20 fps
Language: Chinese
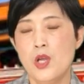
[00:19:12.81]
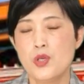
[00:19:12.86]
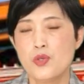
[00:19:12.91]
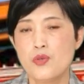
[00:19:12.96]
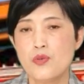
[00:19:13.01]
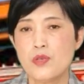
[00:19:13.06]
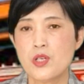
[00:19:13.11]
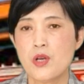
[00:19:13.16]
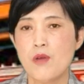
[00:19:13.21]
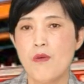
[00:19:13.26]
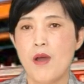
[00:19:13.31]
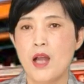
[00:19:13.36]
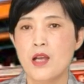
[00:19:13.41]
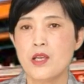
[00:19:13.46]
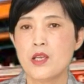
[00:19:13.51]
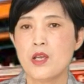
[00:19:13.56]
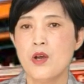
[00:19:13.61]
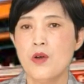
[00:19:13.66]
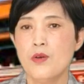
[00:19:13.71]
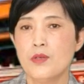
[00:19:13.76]
注射完
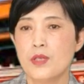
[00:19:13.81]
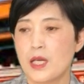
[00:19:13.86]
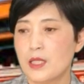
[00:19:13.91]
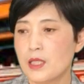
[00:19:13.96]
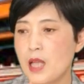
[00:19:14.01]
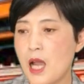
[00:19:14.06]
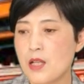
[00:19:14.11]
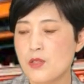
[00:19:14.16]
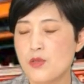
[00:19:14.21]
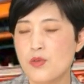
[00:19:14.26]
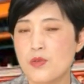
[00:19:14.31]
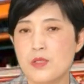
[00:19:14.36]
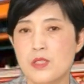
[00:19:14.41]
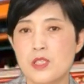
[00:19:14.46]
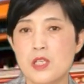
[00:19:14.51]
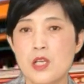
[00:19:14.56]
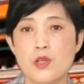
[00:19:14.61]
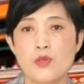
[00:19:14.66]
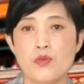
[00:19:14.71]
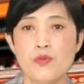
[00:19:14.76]
了以后呢，他去
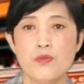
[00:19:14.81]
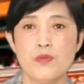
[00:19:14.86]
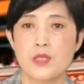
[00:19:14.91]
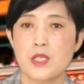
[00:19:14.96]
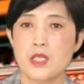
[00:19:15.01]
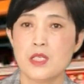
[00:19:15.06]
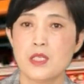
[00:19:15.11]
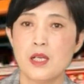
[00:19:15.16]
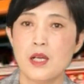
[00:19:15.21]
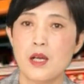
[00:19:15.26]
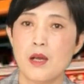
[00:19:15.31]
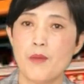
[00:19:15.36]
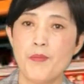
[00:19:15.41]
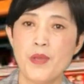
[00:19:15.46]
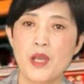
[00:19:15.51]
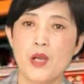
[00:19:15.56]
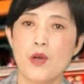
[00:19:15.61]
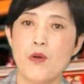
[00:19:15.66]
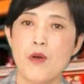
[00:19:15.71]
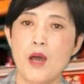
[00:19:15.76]
接触这些个
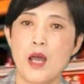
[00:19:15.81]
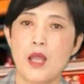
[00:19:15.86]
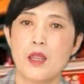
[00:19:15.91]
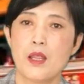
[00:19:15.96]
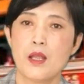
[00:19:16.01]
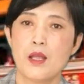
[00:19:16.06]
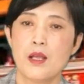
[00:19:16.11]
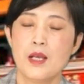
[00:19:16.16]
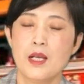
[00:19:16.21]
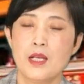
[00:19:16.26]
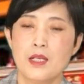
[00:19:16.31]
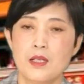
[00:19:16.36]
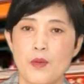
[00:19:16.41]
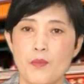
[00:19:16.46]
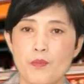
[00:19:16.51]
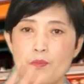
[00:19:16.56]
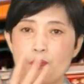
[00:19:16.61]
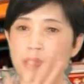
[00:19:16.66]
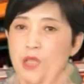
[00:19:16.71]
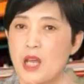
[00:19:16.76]
病患，
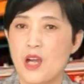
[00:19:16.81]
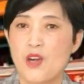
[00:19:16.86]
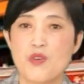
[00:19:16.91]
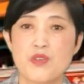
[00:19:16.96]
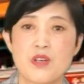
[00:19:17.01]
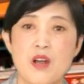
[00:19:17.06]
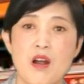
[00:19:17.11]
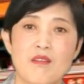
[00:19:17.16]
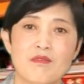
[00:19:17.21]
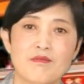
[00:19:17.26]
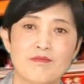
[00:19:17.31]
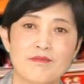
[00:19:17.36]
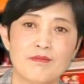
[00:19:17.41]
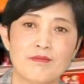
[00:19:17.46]
不戴口罩，